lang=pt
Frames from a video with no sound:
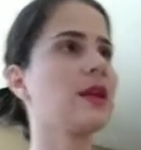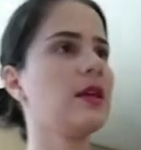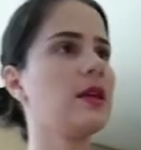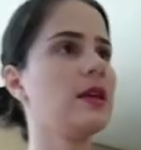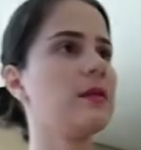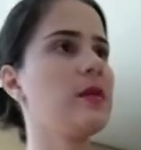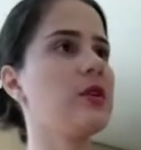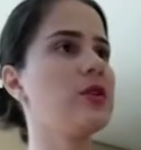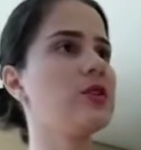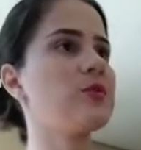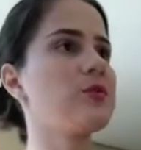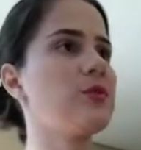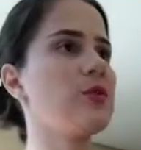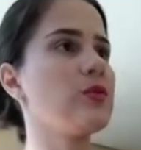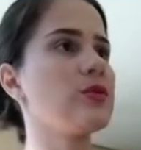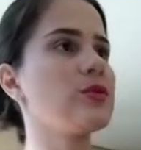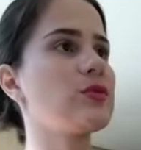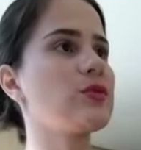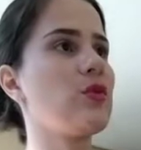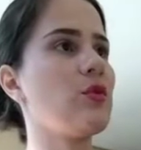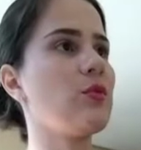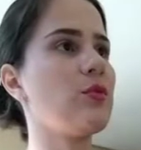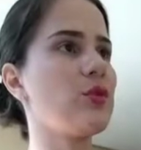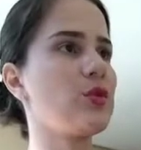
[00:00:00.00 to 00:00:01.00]
E meu
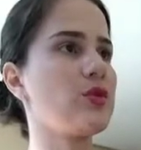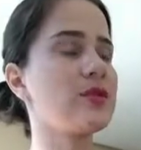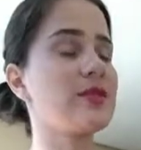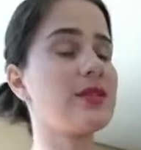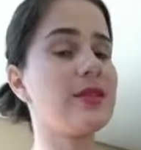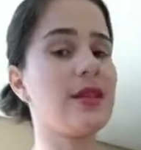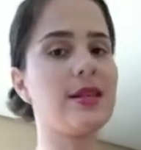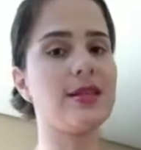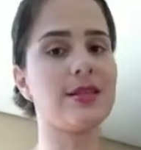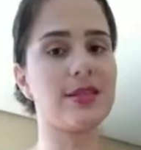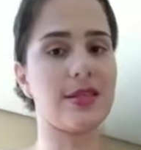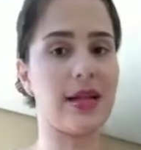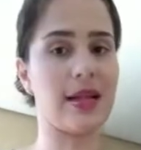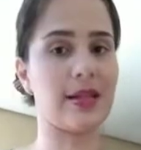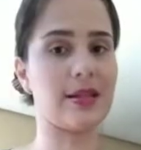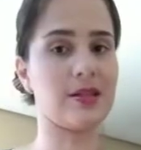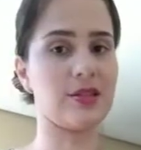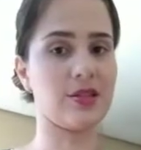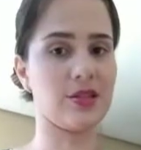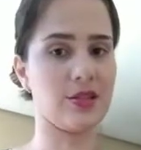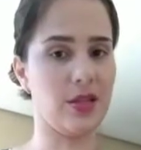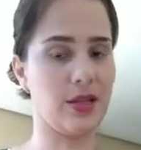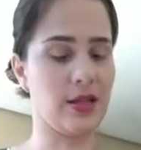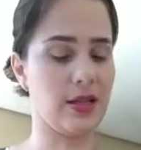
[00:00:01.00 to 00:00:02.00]
esposo comprou seis
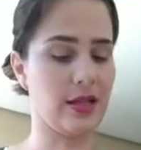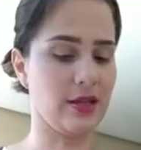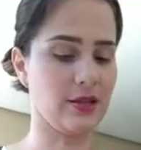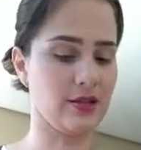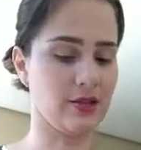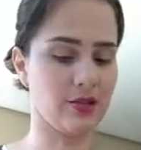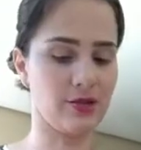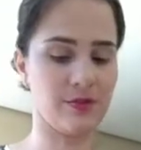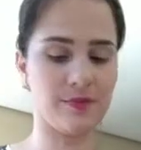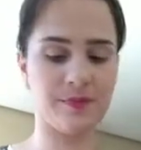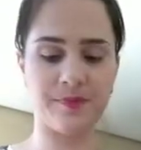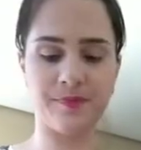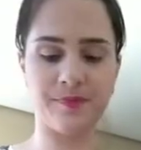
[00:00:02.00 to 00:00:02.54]
latas de leite.